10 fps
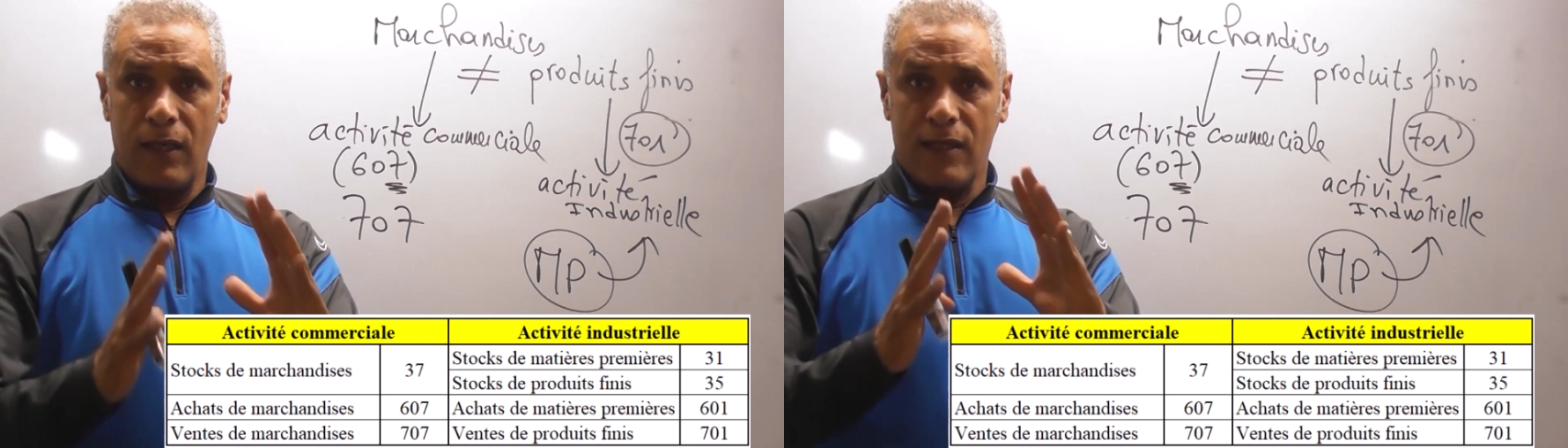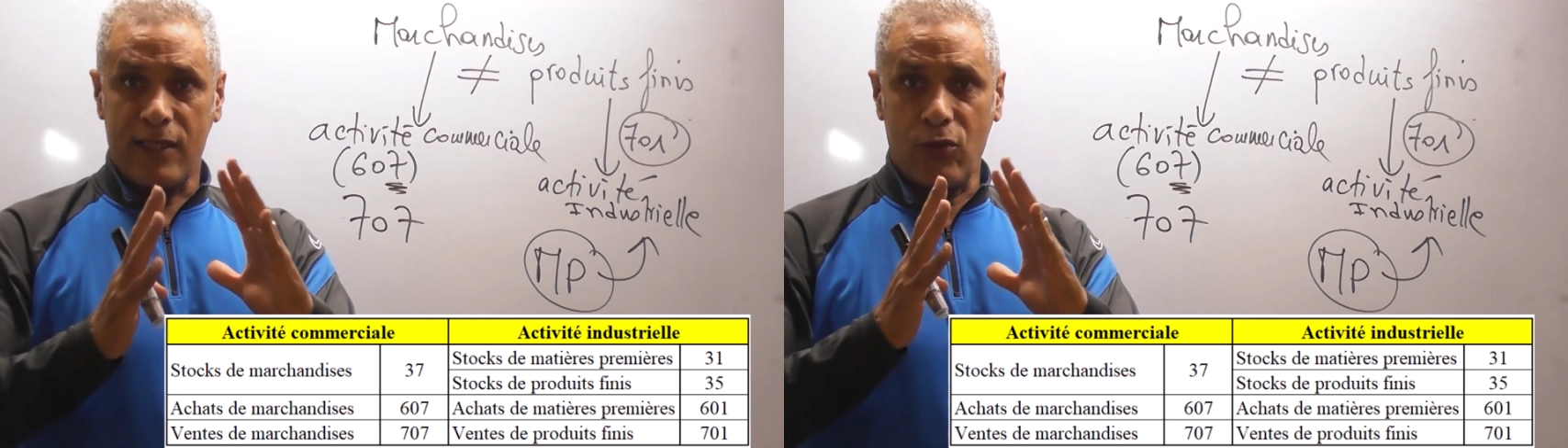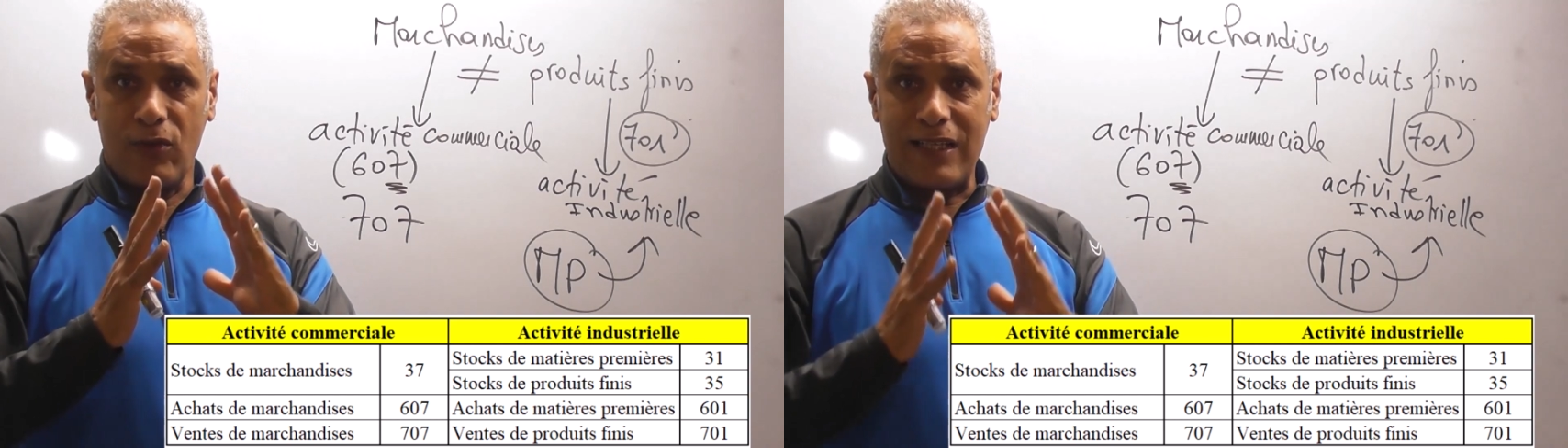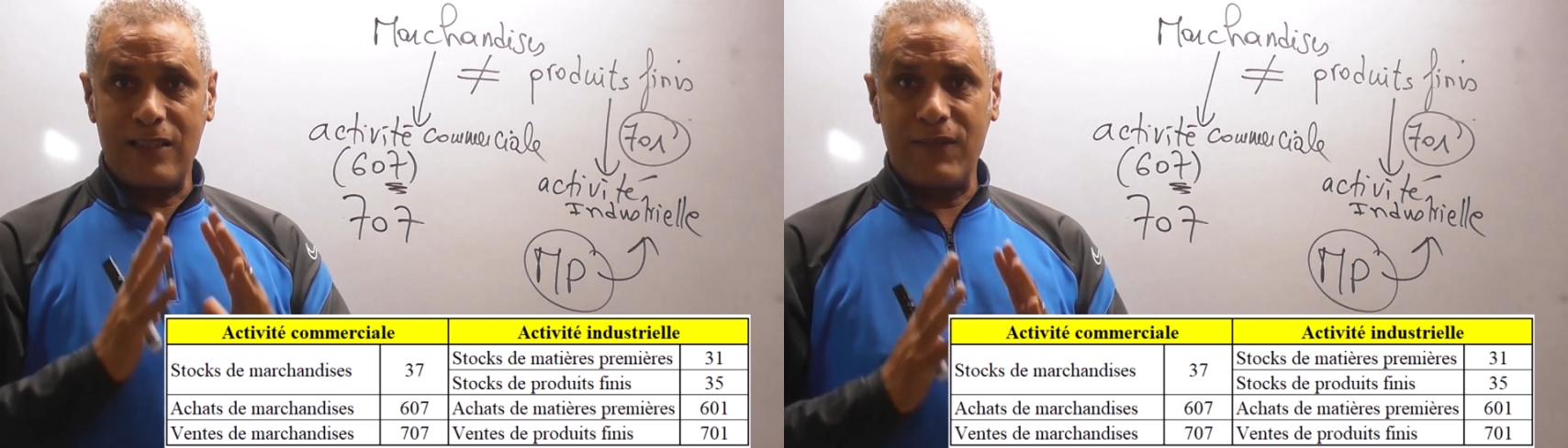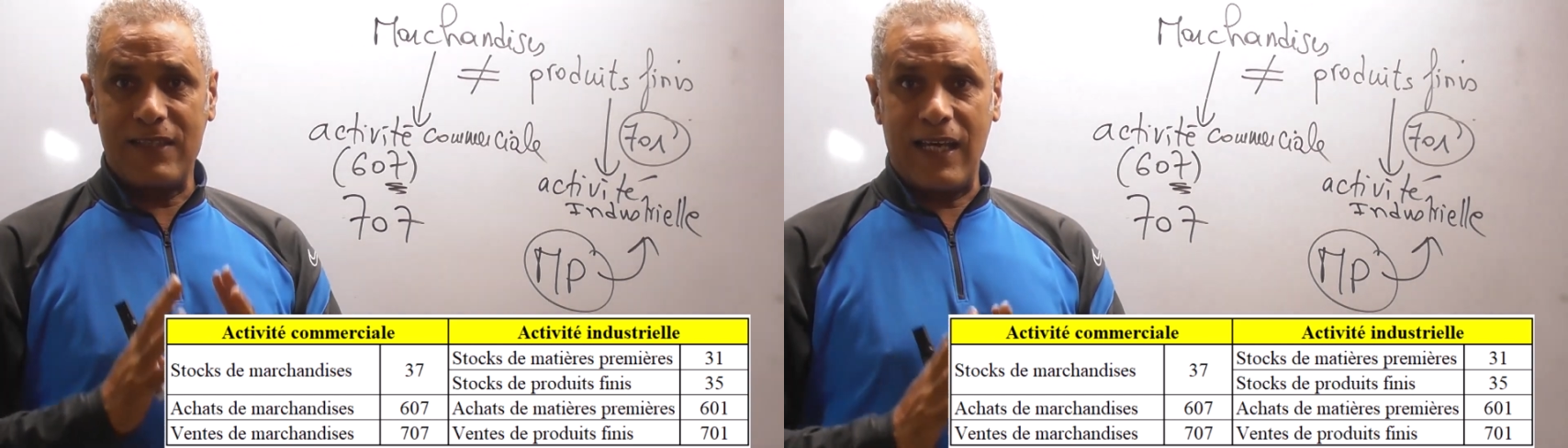c'est une
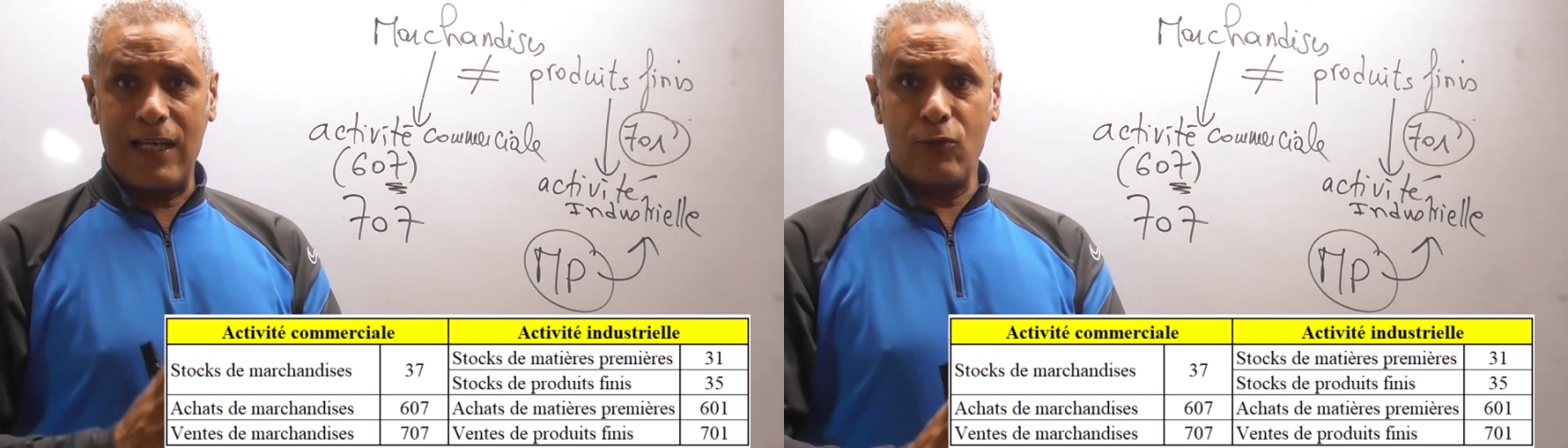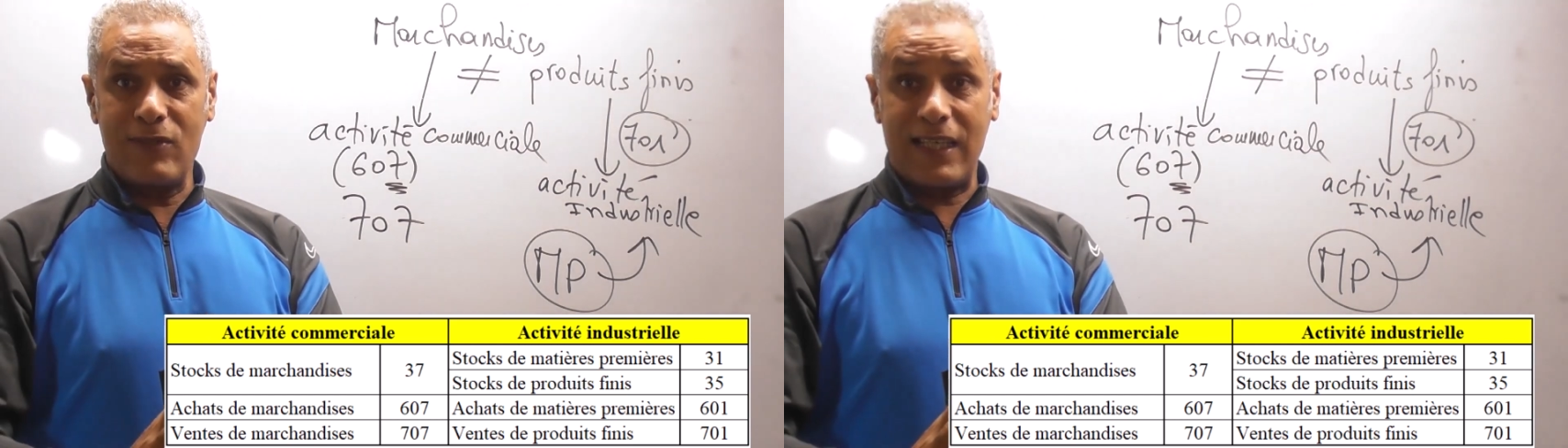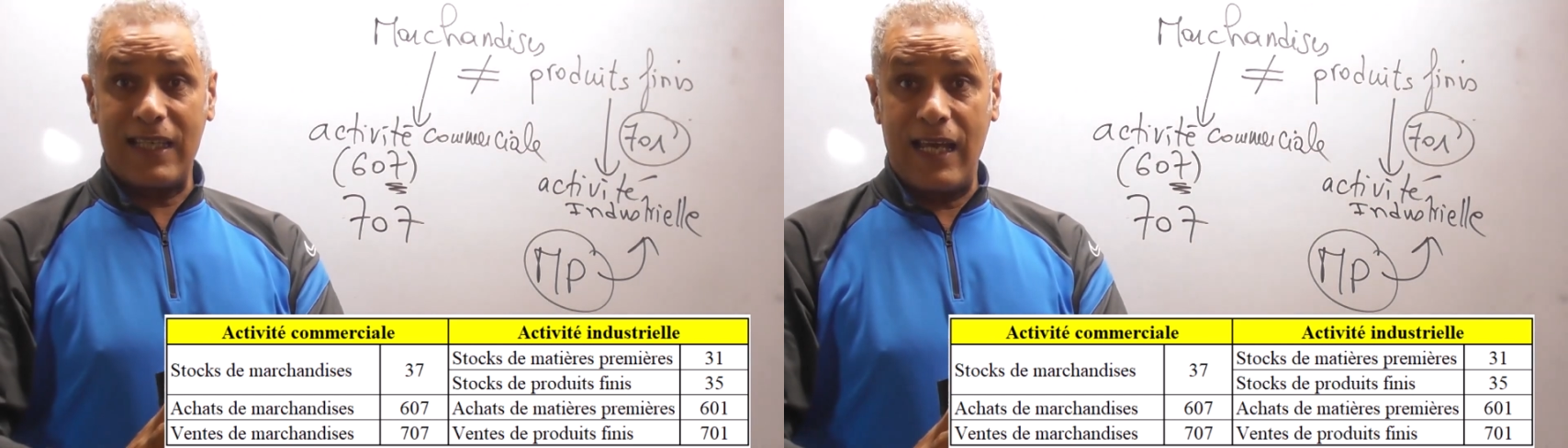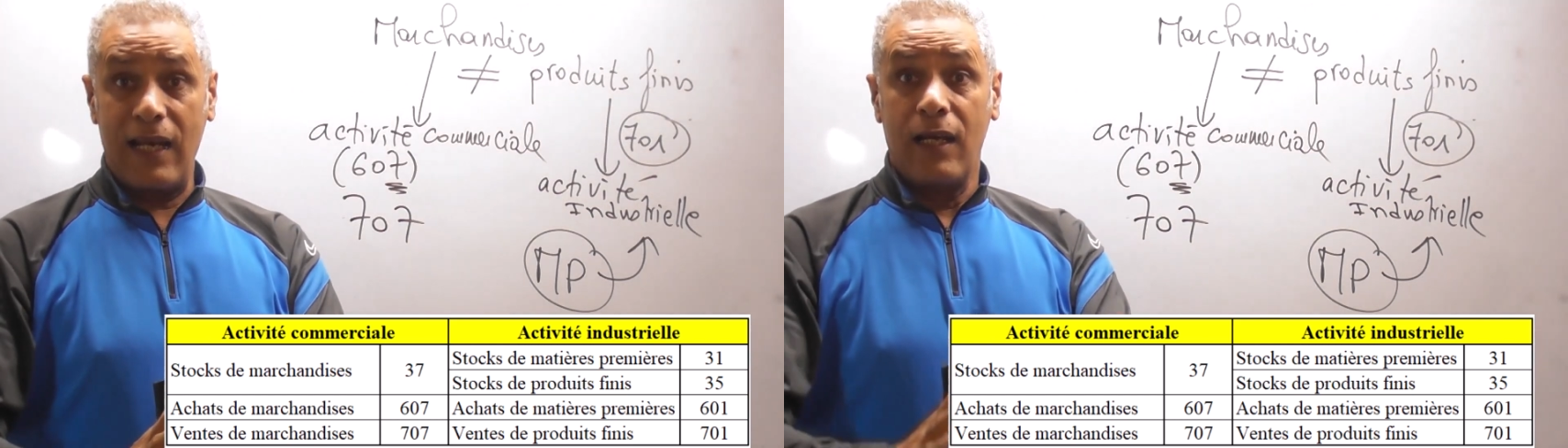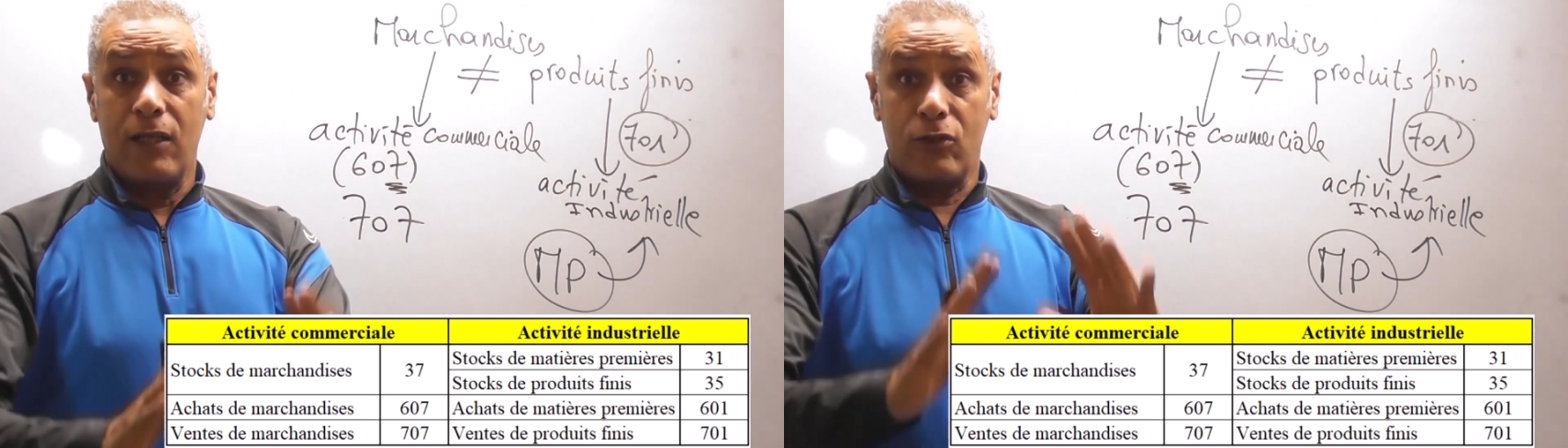activité industrielle,